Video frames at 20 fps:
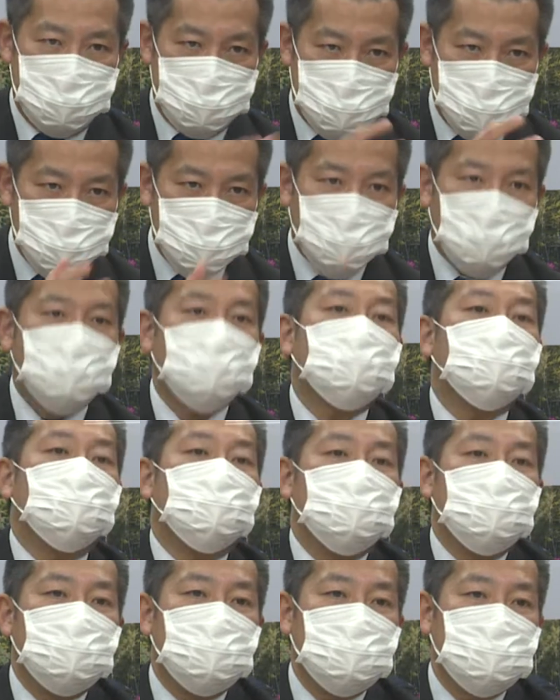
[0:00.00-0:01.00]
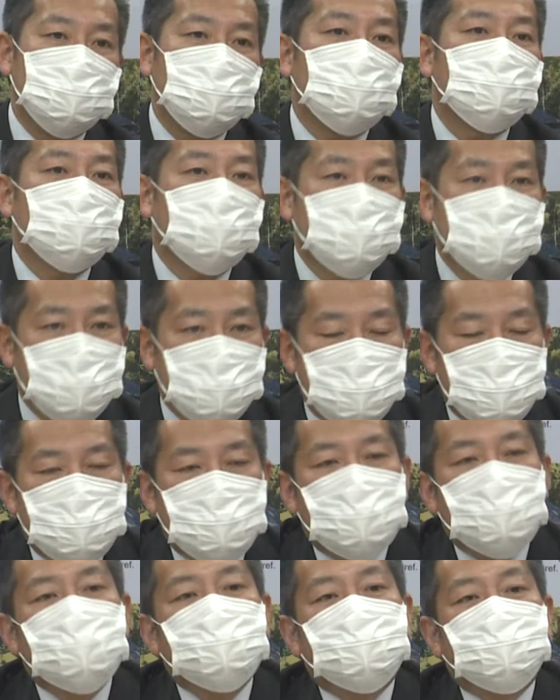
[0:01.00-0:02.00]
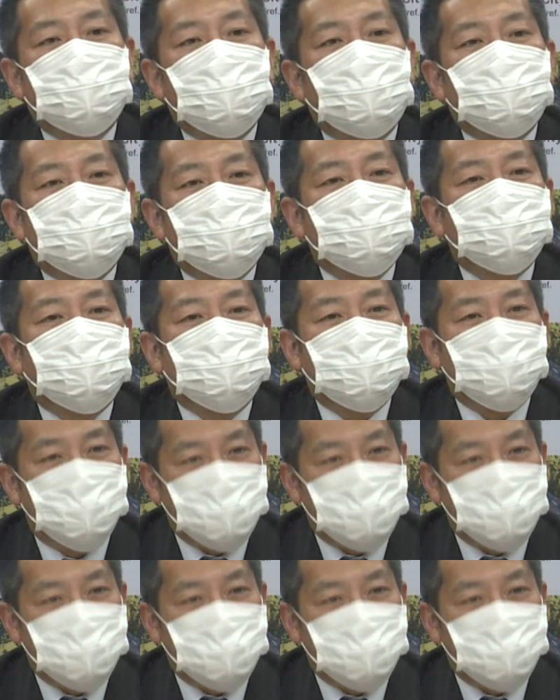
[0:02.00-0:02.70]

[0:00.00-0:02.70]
そういうところを言っていただきたかったですけ